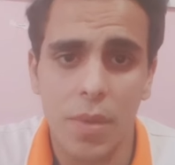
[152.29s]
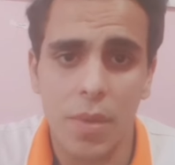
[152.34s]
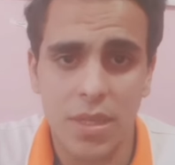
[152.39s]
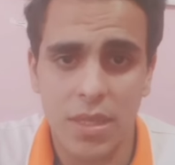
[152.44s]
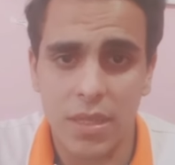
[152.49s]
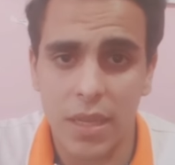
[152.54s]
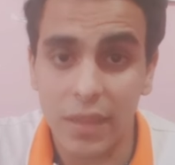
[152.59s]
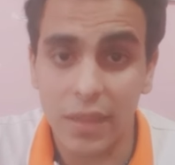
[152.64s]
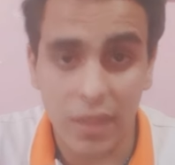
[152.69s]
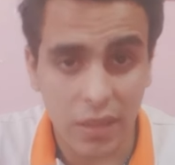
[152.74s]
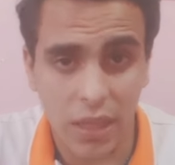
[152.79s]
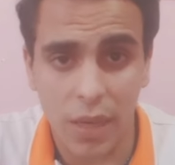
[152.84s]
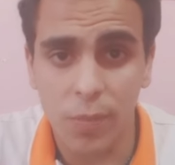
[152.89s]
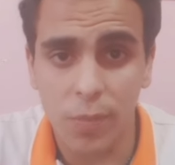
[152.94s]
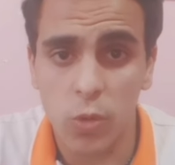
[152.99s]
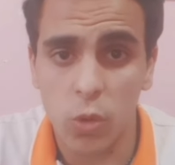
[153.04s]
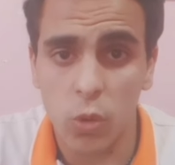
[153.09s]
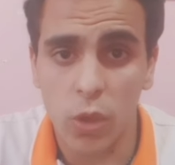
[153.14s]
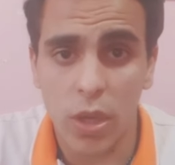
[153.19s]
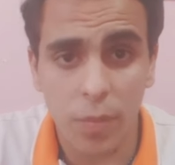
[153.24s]
بس انت
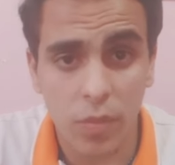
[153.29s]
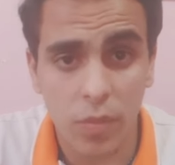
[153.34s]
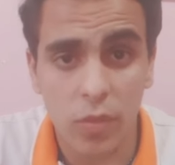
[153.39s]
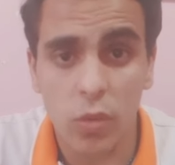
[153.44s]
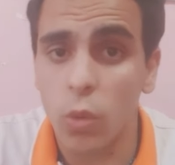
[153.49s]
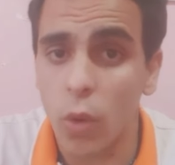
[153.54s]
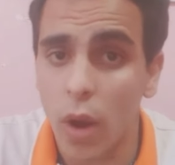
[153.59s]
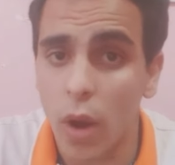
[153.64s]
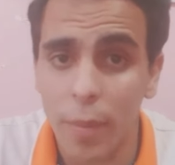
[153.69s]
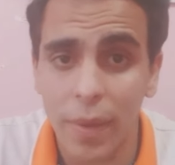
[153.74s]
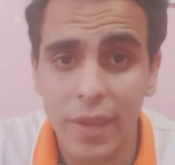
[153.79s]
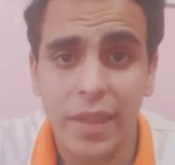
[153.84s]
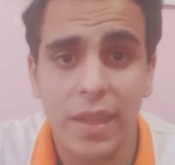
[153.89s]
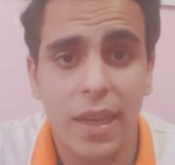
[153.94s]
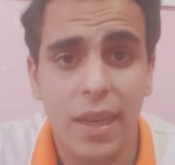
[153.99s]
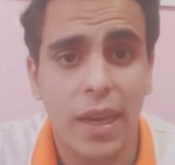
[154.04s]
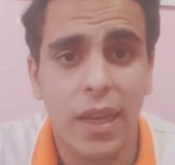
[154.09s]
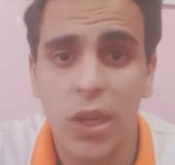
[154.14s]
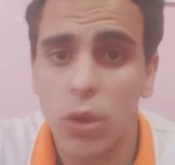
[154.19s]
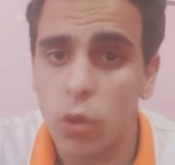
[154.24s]
تعبت وجبت وعملت اللي
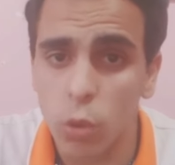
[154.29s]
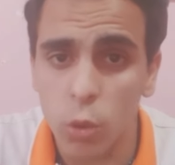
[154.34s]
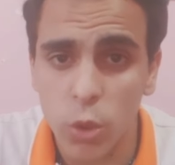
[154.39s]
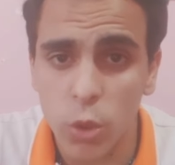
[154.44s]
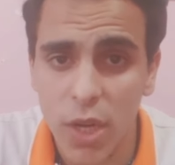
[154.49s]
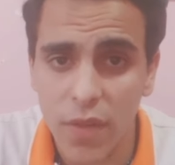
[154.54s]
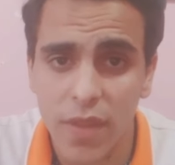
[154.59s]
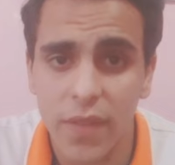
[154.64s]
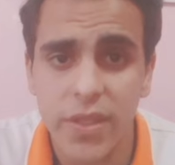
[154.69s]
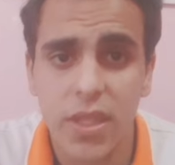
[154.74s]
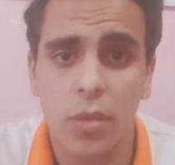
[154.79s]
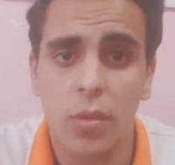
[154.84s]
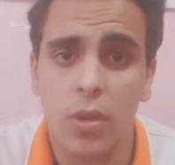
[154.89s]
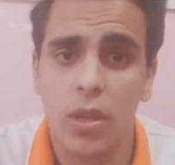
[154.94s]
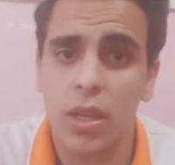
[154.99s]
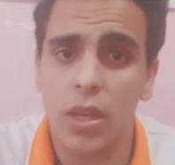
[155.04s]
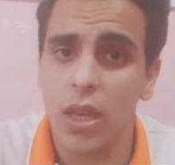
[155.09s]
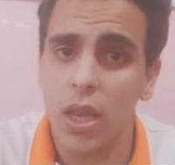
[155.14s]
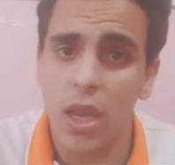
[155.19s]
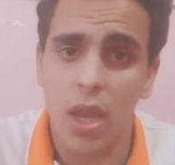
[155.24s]
عليك وشايف نفسك
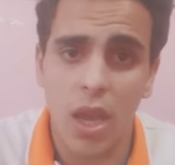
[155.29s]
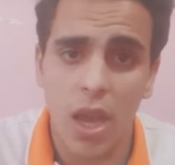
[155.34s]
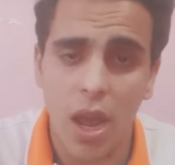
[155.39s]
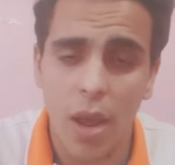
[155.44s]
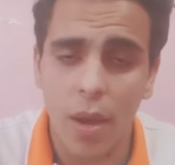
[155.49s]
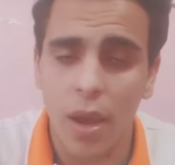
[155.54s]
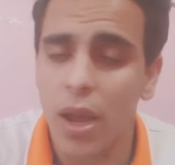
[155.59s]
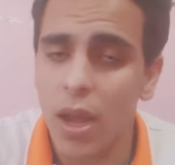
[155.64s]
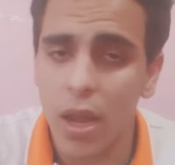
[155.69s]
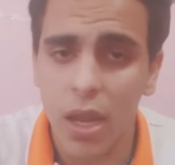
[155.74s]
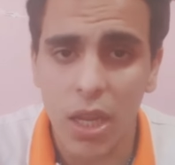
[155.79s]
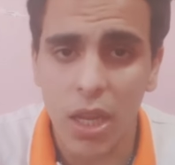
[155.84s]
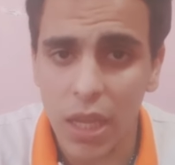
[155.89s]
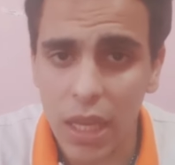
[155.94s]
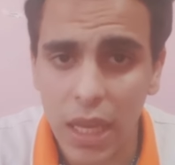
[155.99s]
آه،